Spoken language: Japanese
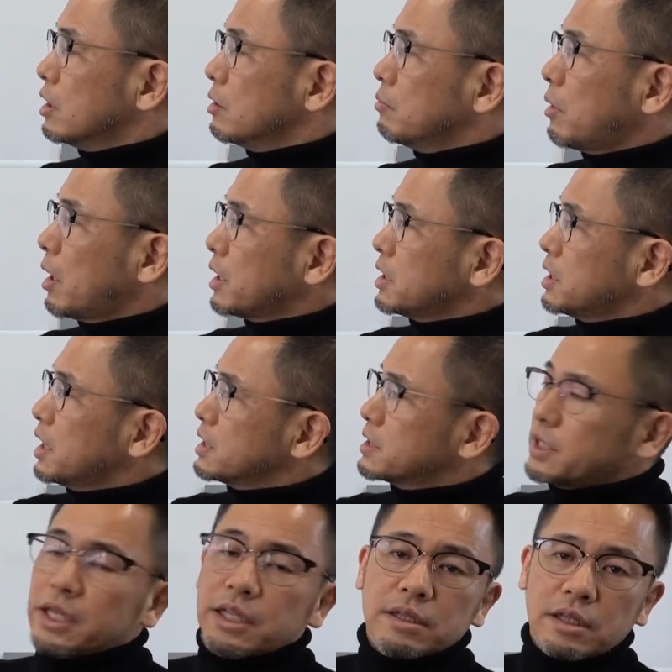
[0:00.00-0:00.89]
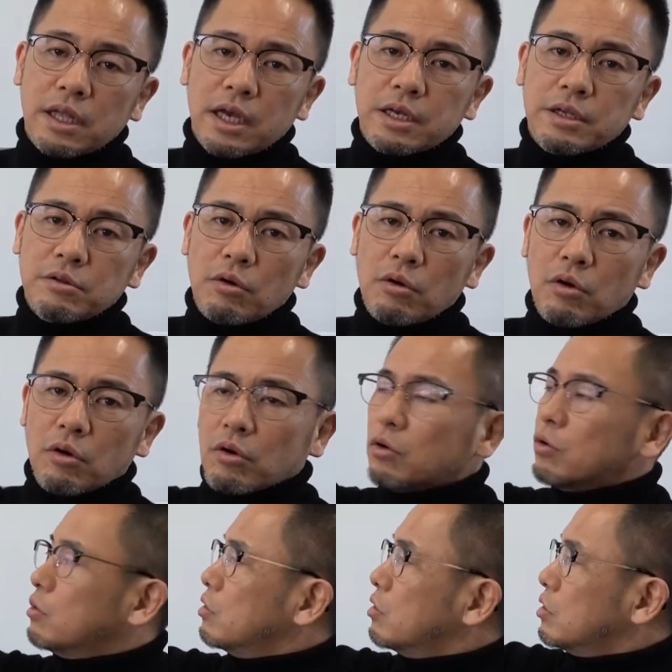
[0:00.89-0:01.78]
まあ家全体の
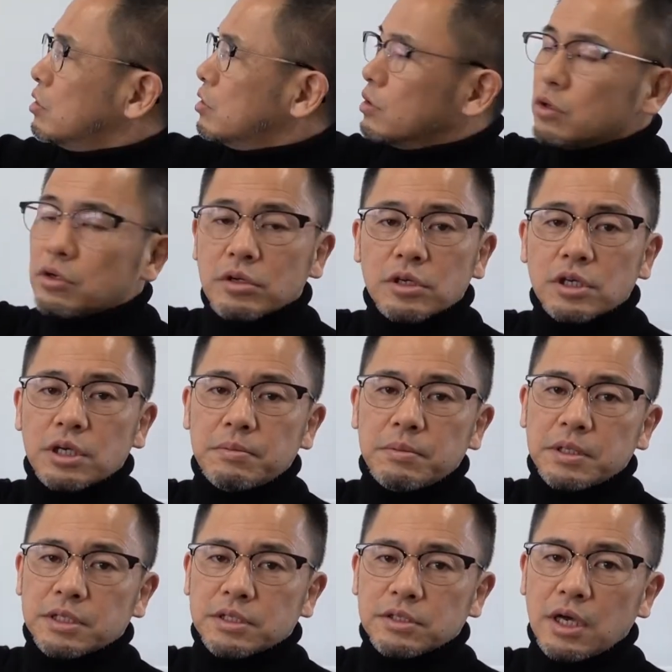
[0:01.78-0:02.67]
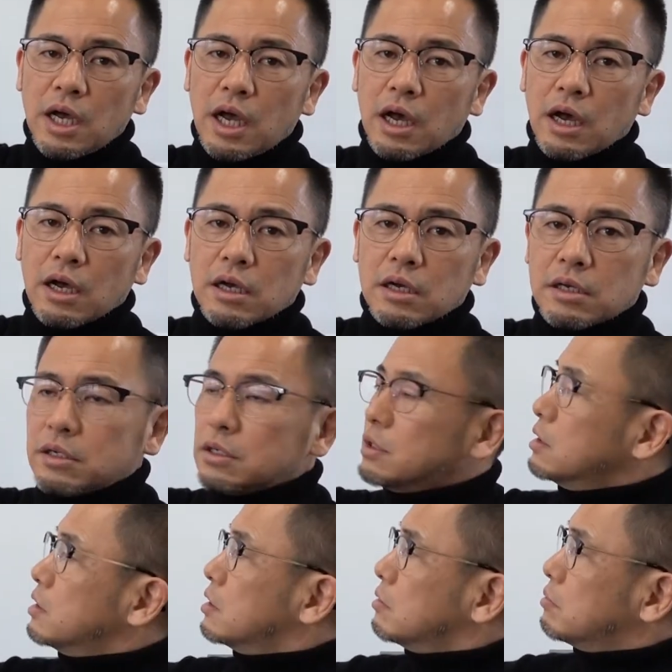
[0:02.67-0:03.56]
気密が
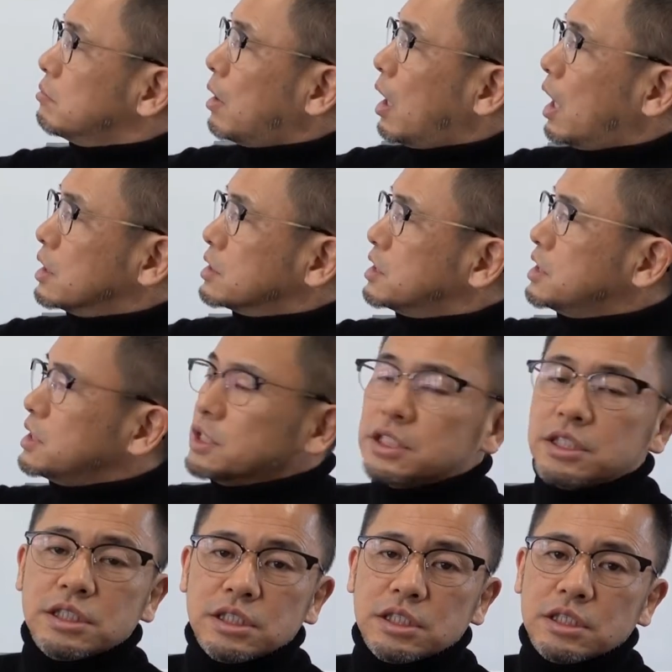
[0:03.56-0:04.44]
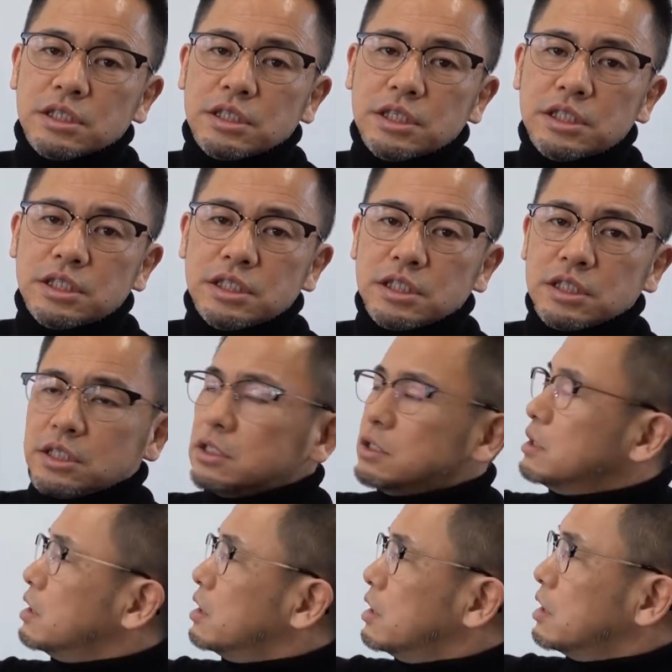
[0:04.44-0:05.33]
まあ C 値1
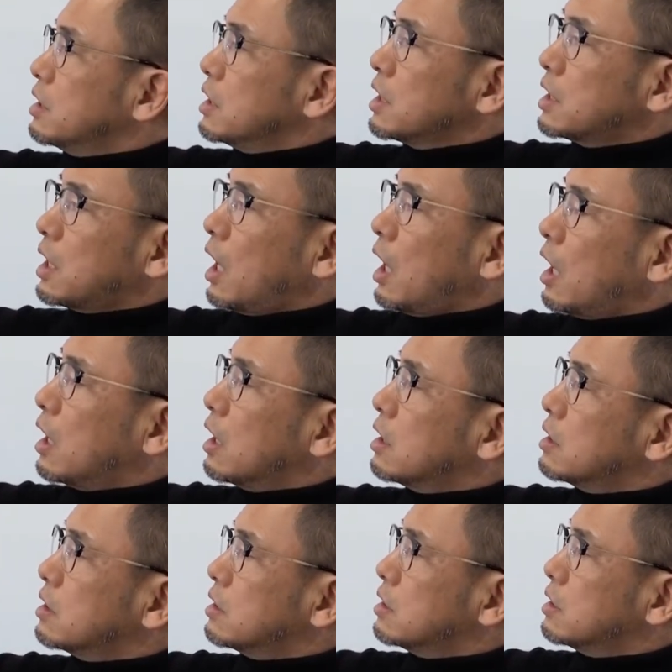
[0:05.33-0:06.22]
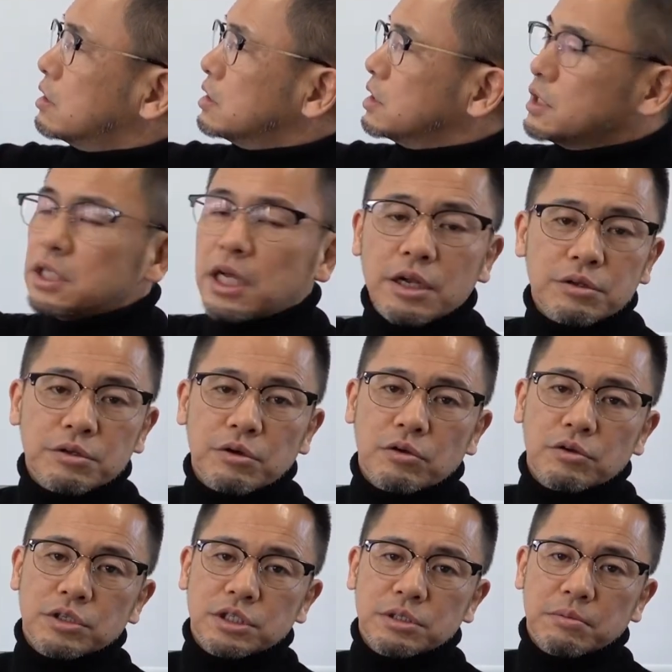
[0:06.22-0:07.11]
以下になる
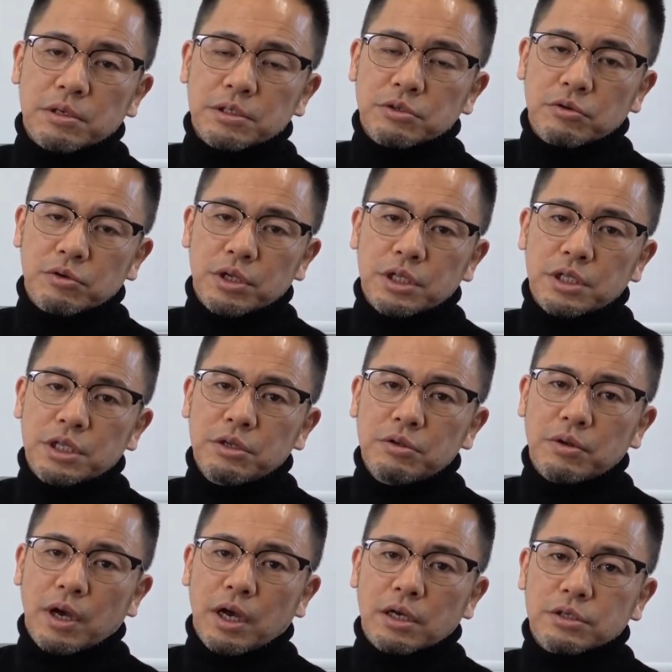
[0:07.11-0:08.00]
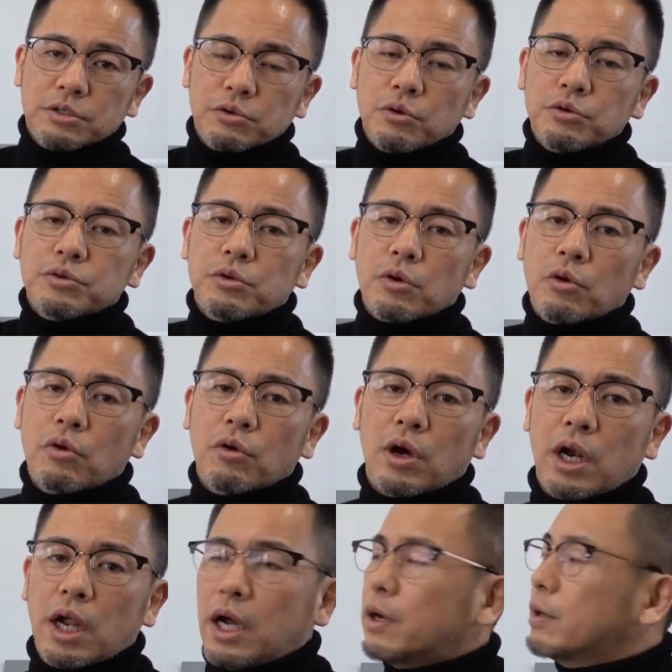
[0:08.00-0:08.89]
ようにしましょうねっていうのはそういうとこ
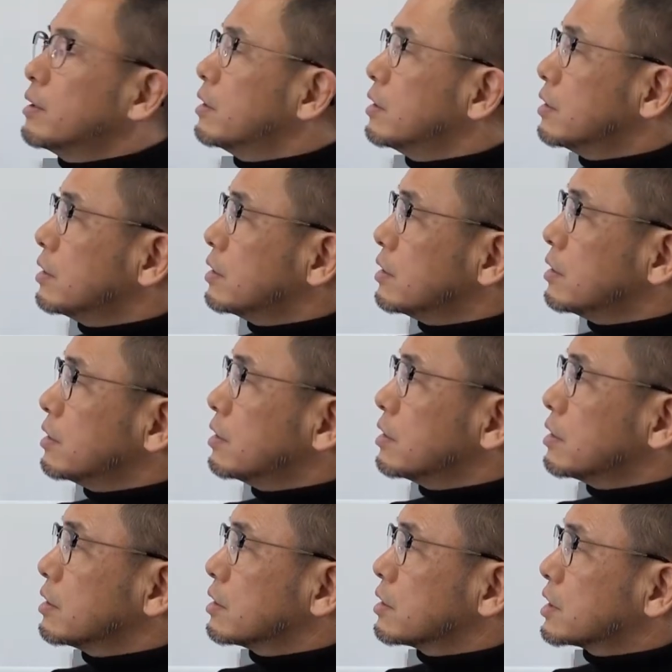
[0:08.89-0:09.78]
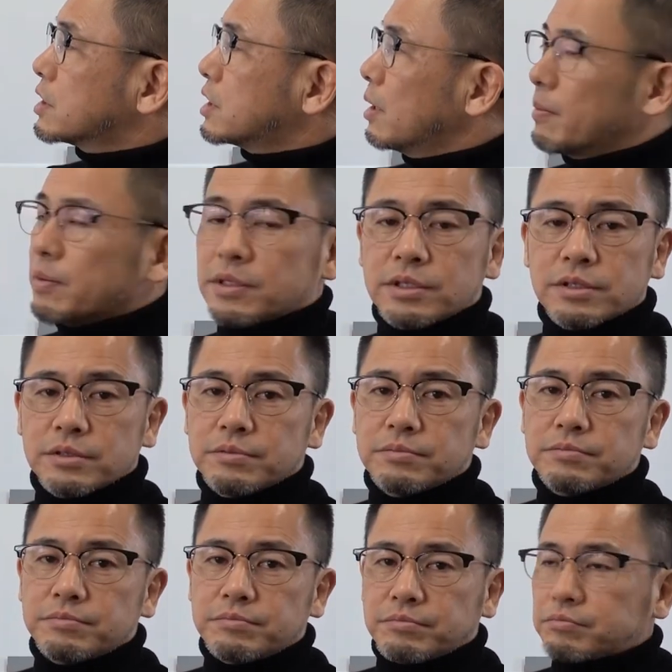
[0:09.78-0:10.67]
から来てます
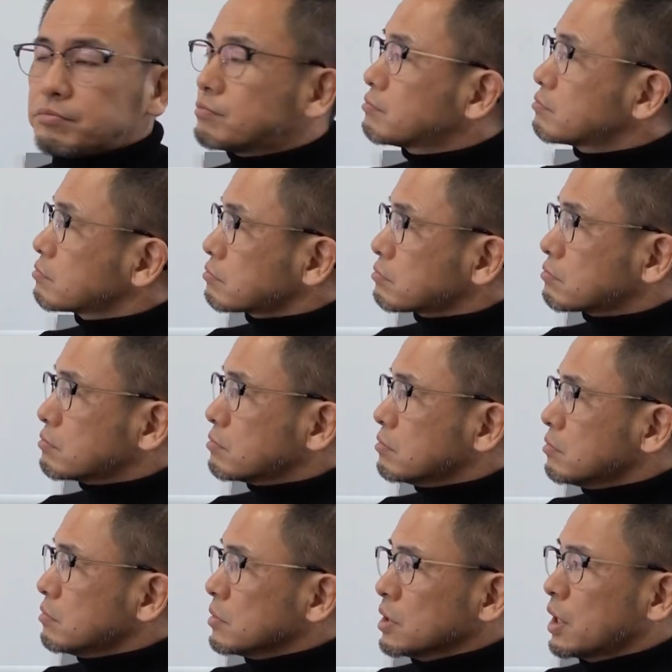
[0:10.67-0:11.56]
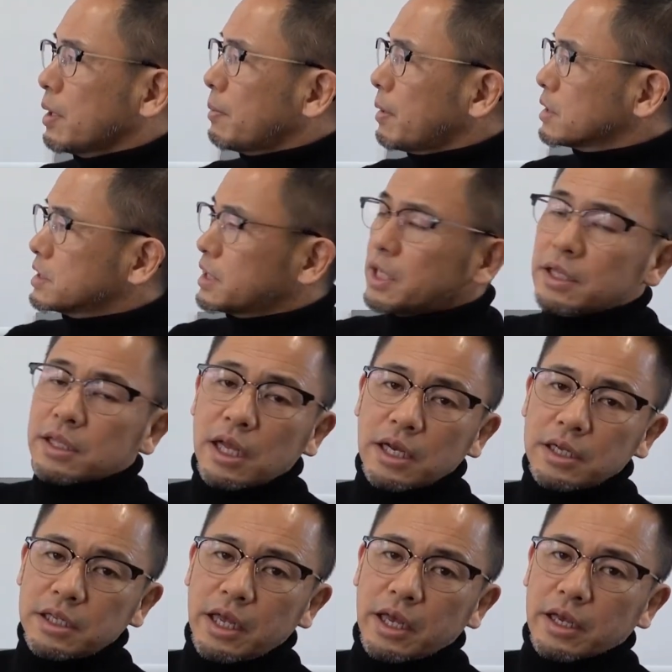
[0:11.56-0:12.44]
でまあ全
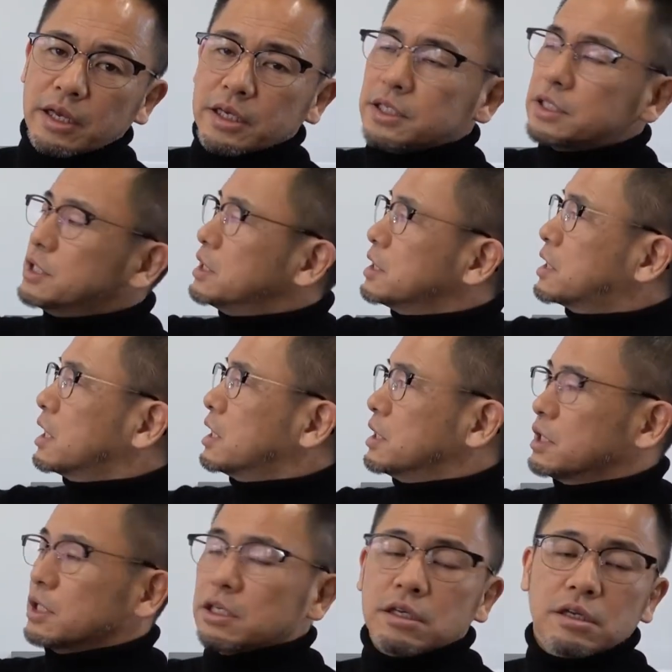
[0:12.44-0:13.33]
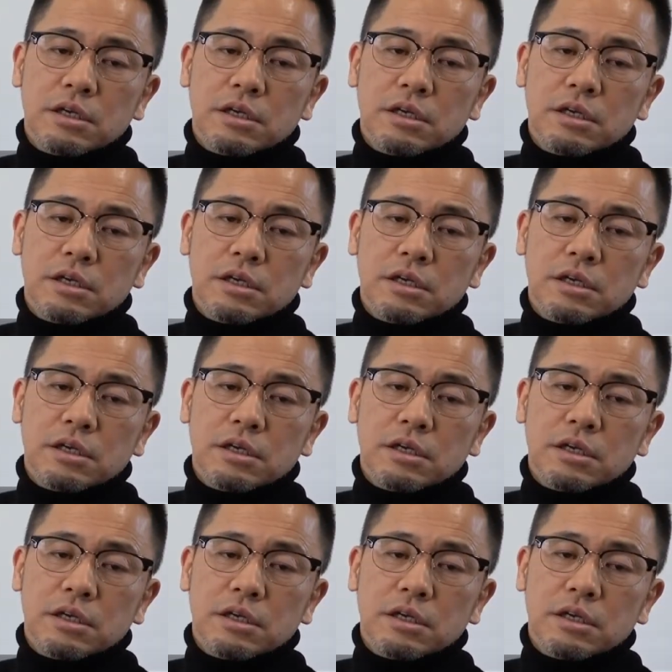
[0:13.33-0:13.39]
体で1以下に、